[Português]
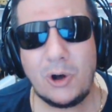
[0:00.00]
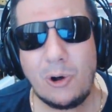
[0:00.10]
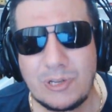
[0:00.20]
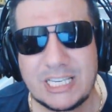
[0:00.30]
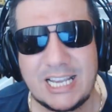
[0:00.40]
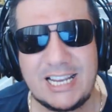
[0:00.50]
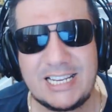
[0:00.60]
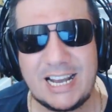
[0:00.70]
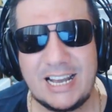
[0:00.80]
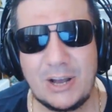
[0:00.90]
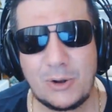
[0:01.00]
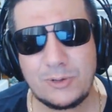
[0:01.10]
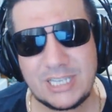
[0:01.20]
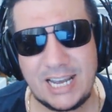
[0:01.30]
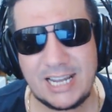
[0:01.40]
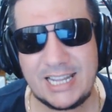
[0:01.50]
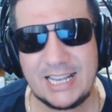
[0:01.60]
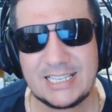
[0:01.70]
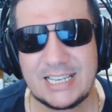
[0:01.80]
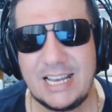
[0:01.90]
Ou seja, com
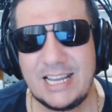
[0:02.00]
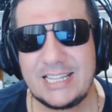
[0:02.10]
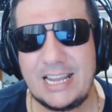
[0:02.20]
certeza